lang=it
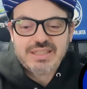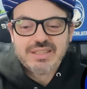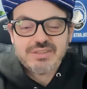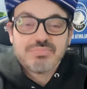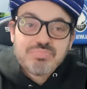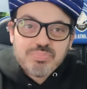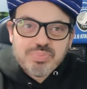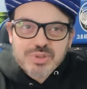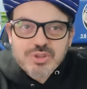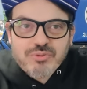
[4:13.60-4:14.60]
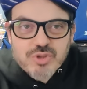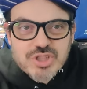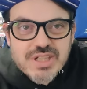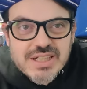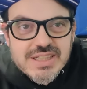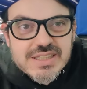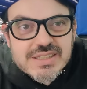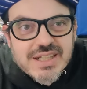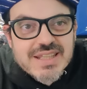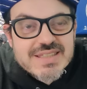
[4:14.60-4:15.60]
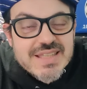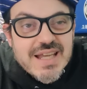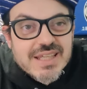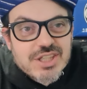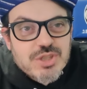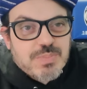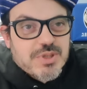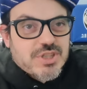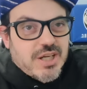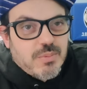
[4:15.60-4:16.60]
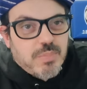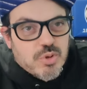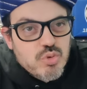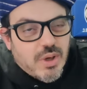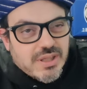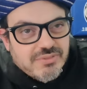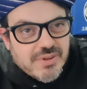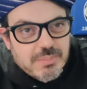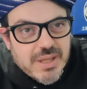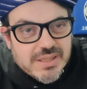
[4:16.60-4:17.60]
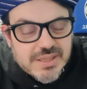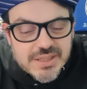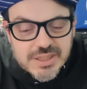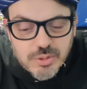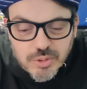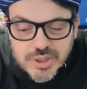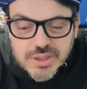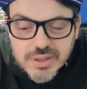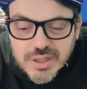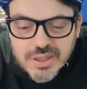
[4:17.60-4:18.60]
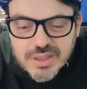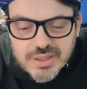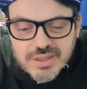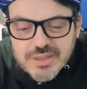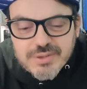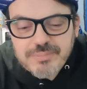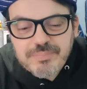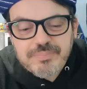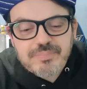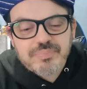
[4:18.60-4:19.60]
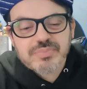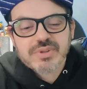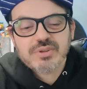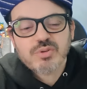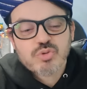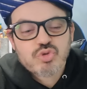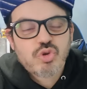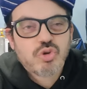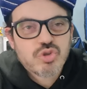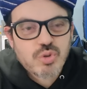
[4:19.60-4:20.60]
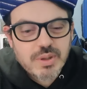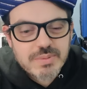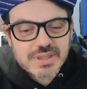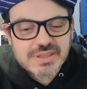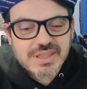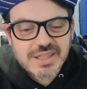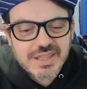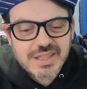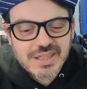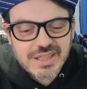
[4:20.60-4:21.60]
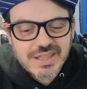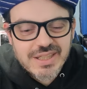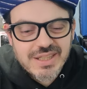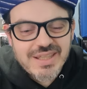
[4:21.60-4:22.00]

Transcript: eh, io fossi nell'Inter e in Zaghi ci penserei un po' su a chi far battere i rigori. Eh, non sono sicuramente